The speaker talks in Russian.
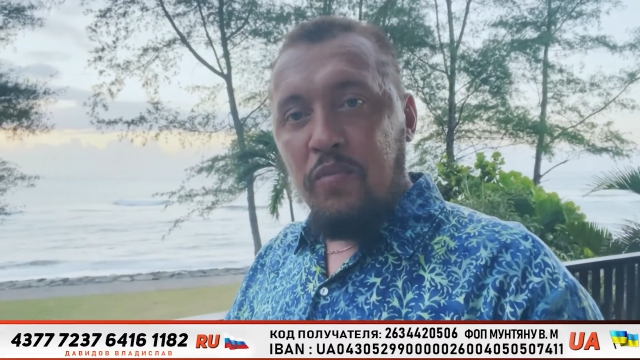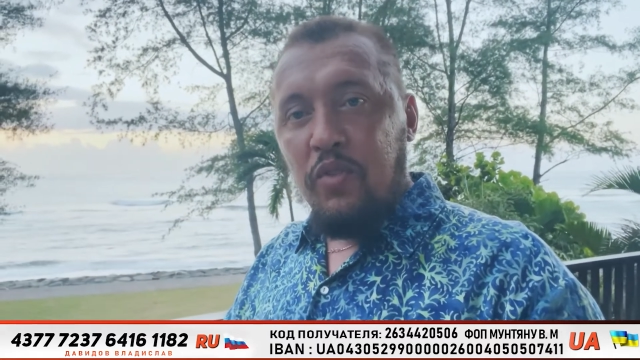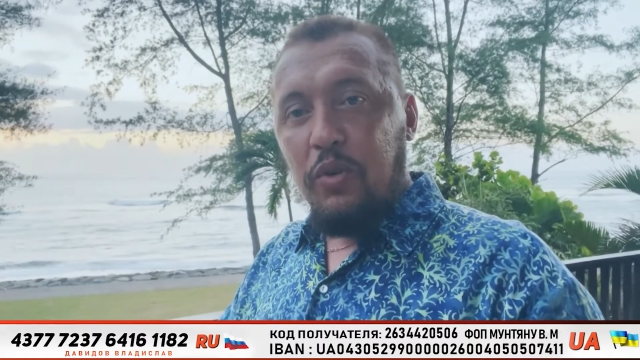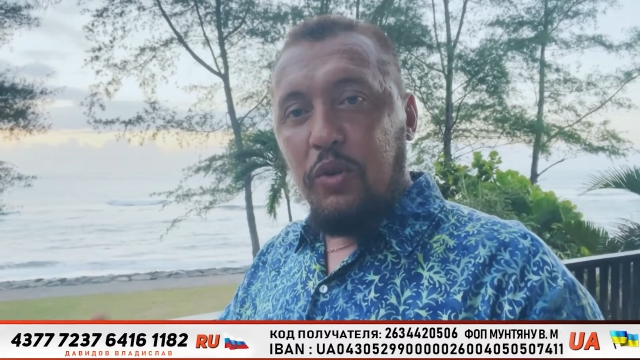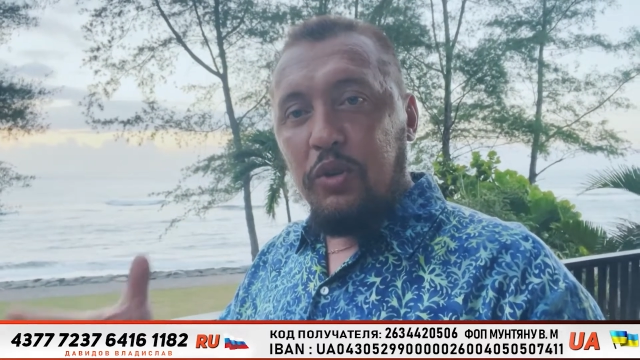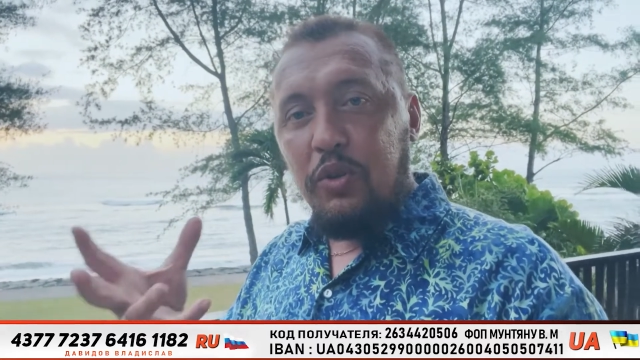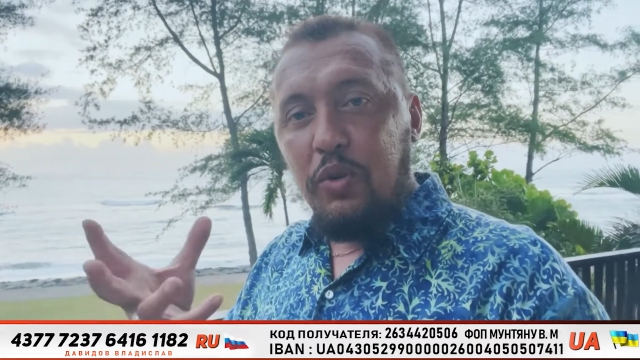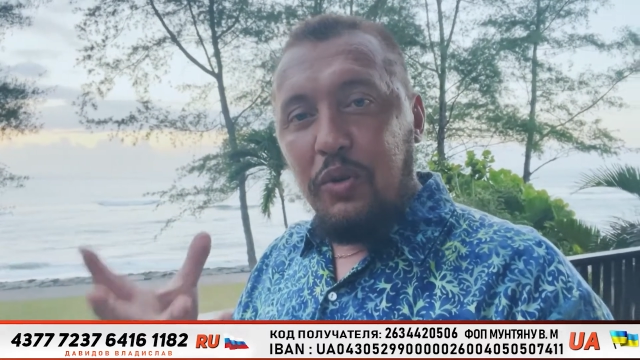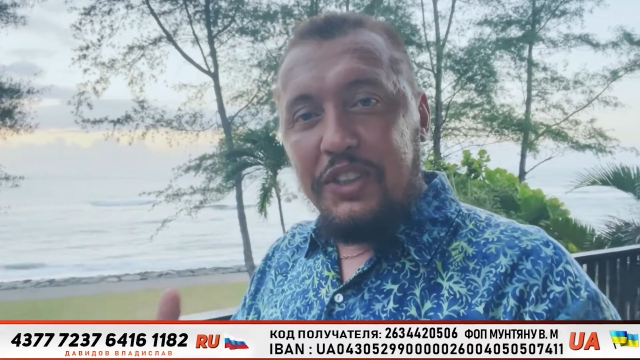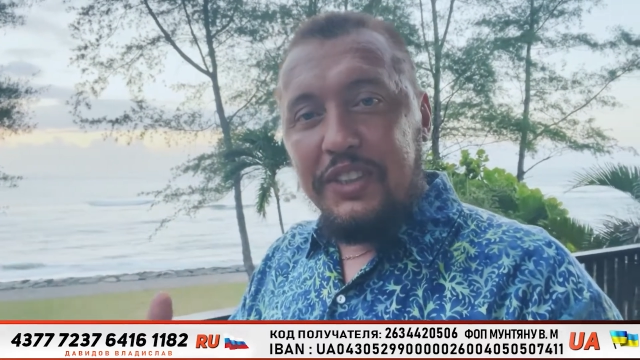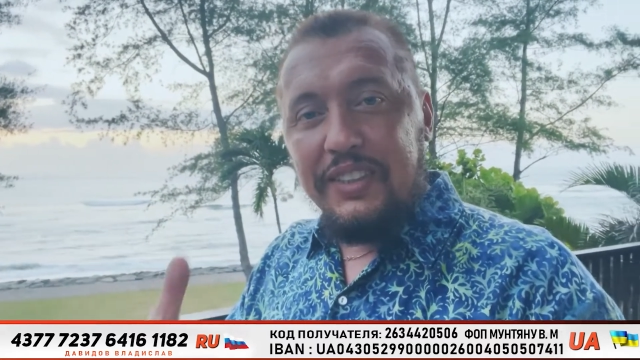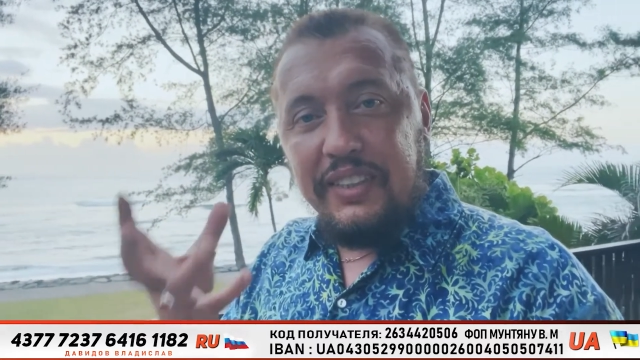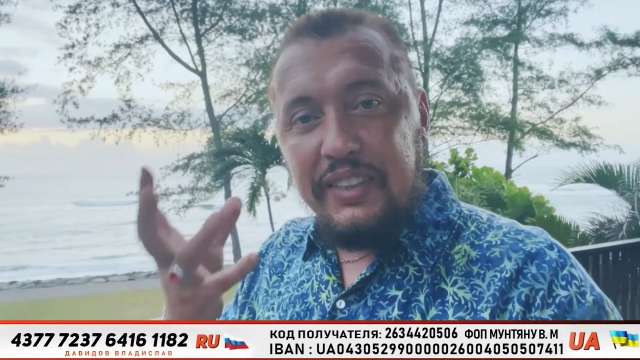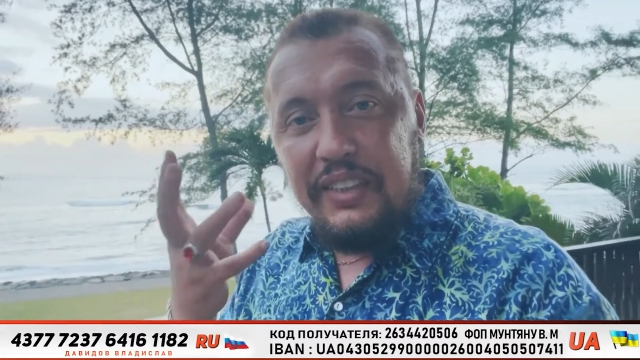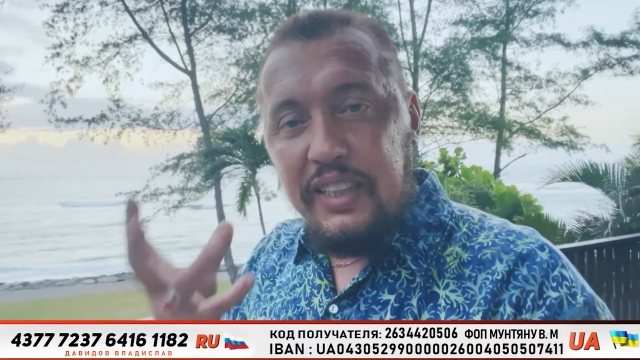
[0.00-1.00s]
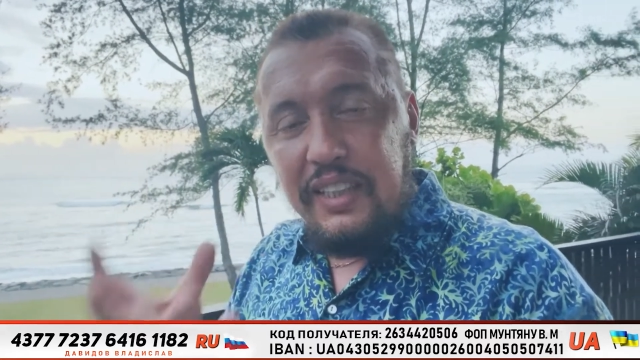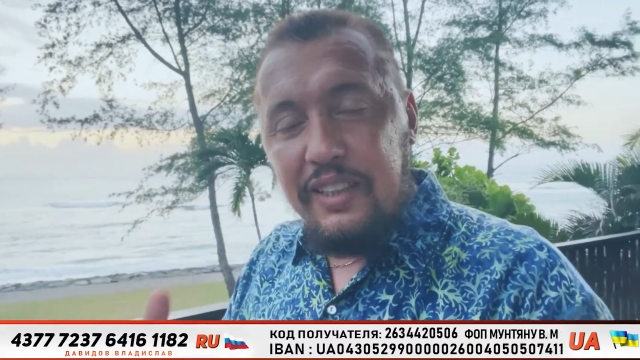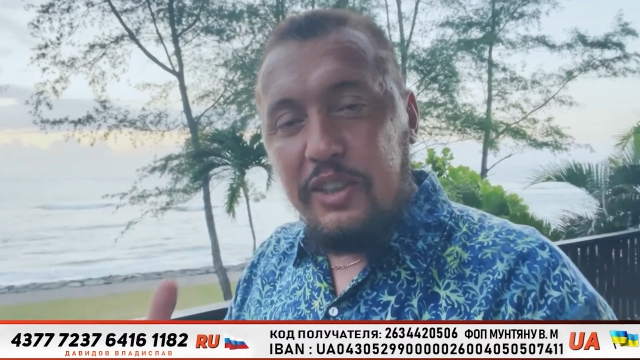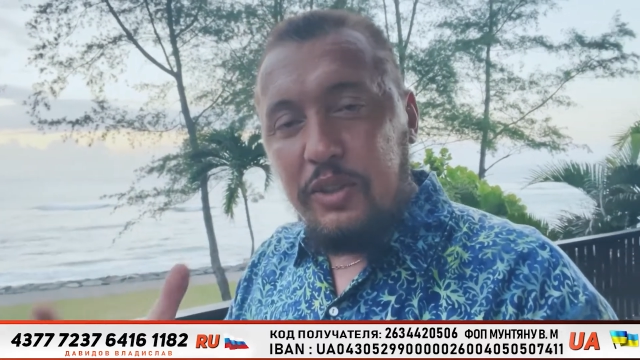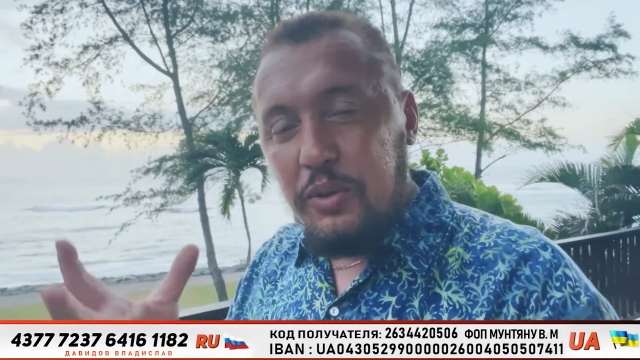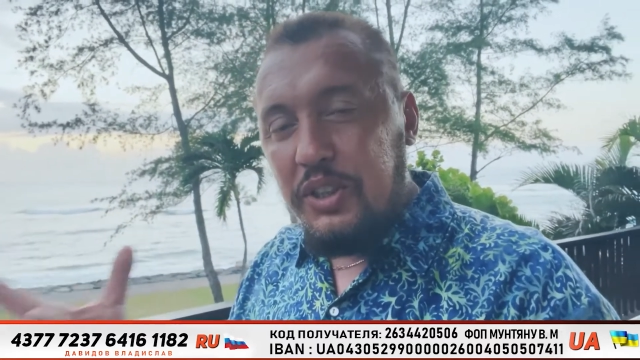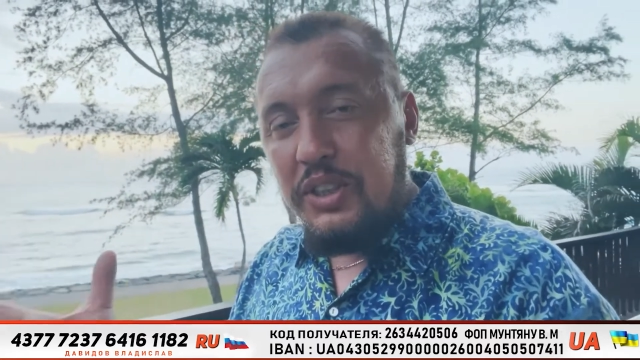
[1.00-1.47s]
Он хочет –
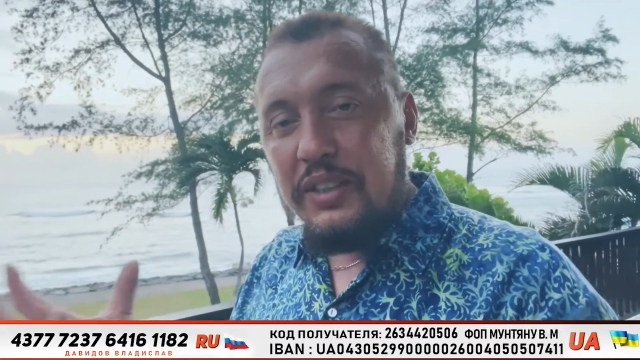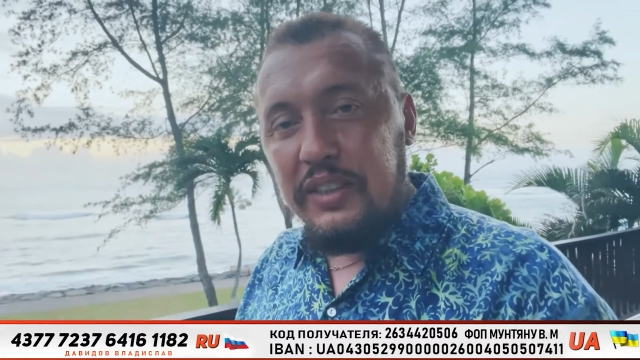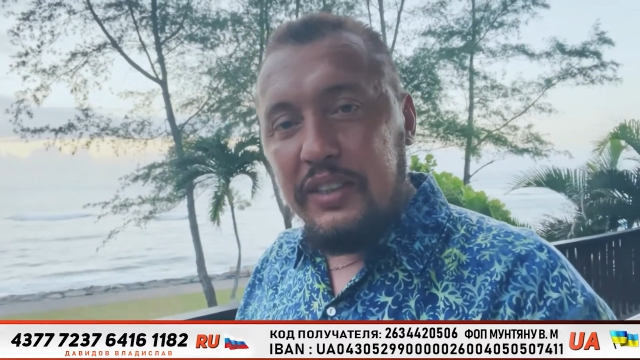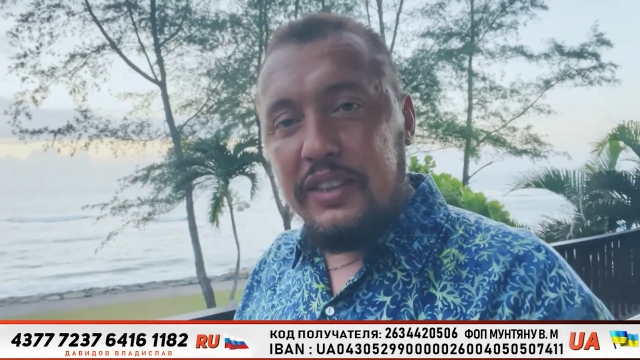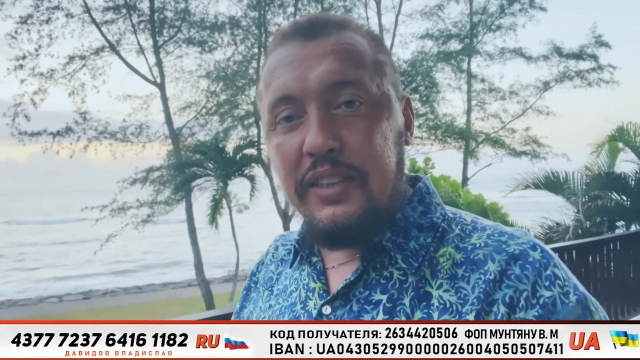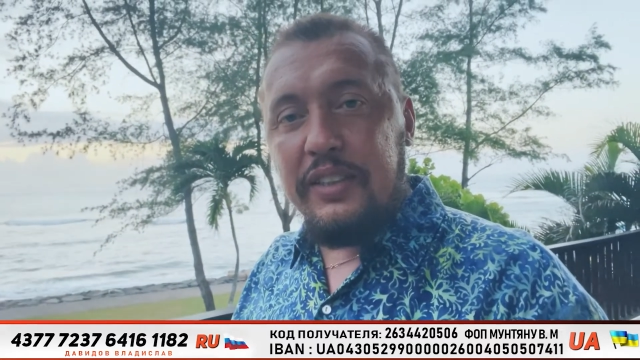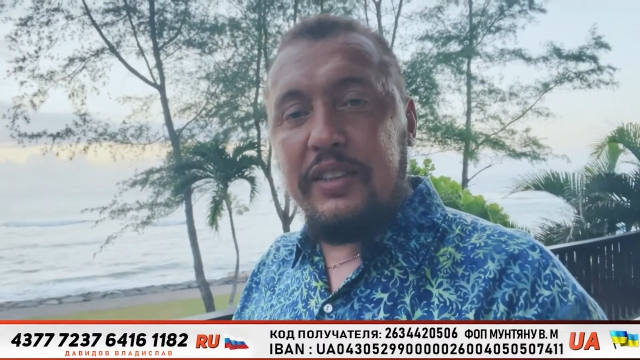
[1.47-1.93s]
сделать, хочет – не сделать.